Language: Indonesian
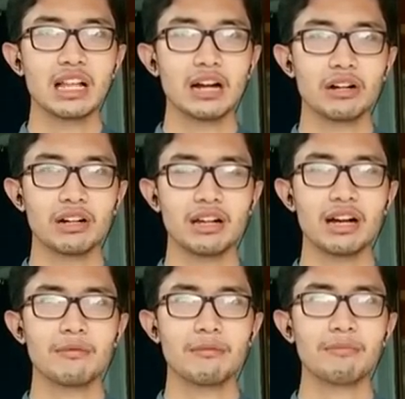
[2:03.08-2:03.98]
dan
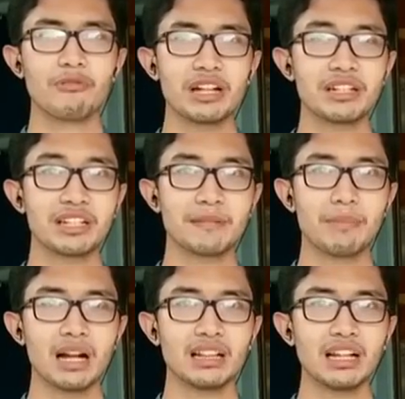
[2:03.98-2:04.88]
yang mempunyai sistem
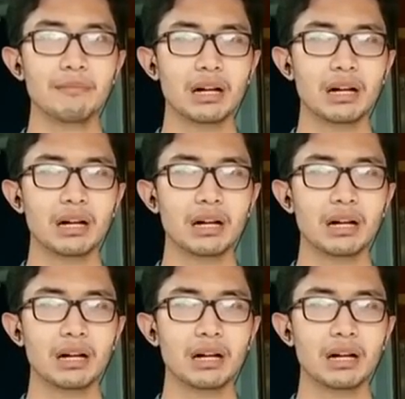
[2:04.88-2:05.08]
bundling